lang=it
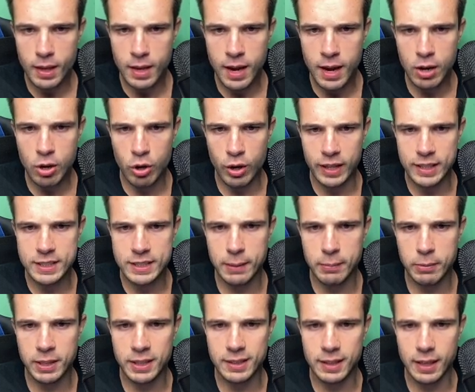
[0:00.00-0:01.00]
Allora,
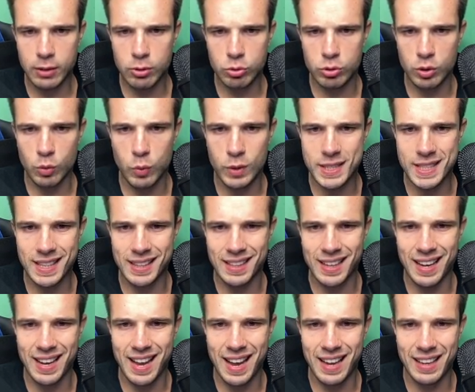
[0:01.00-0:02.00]
siamo all'interno di questa
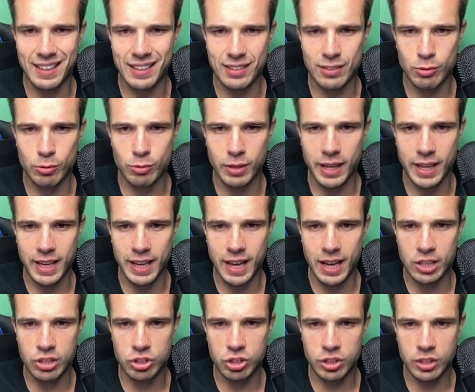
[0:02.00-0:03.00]
trendline, ok,
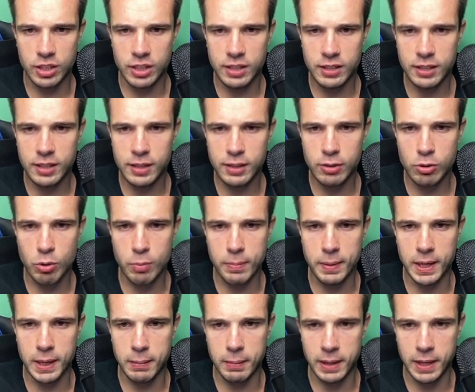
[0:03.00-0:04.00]
ascendente, con
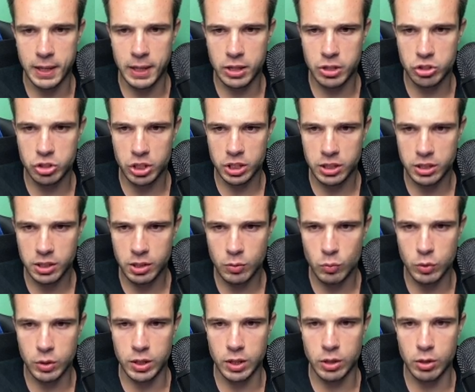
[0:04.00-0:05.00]
minimi crescenti,
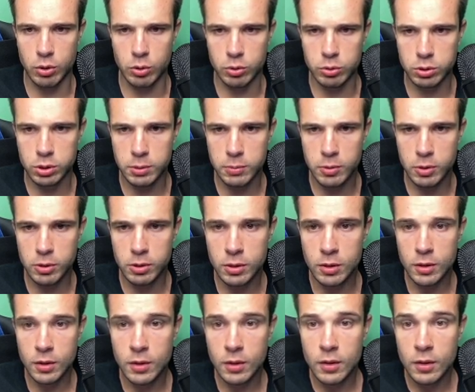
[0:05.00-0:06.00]
quindi ottimo.
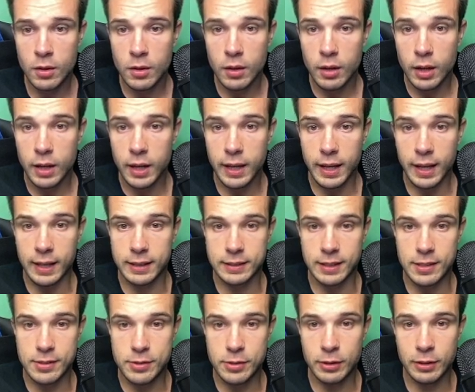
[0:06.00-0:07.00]
E
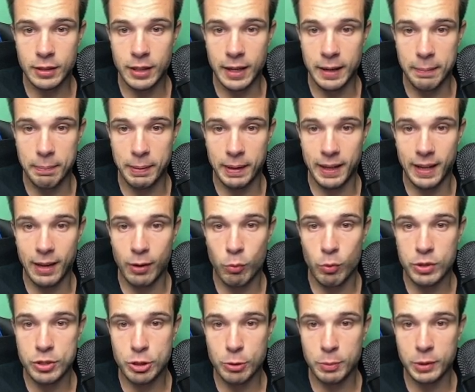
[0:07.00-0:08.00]
attenzione perché
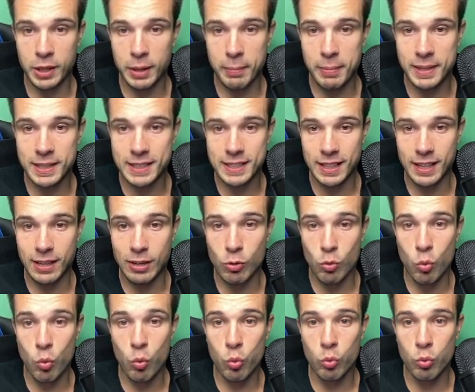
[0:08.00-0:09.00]
questo potrebbe essere
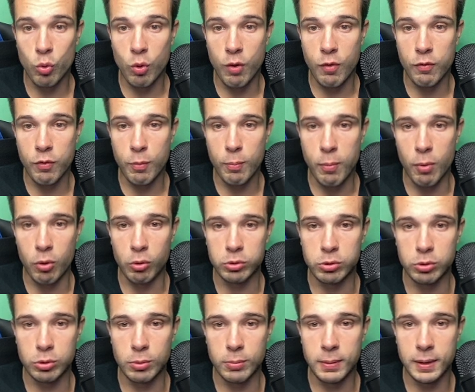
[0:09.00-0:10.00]
un nuovo
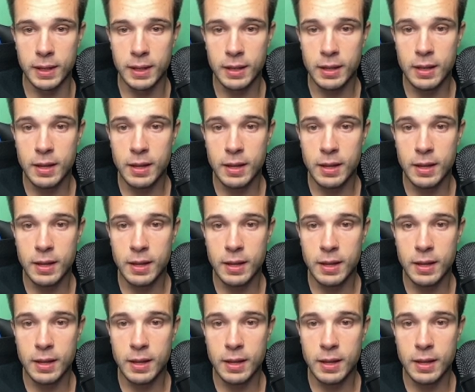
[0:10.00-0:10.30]
bottom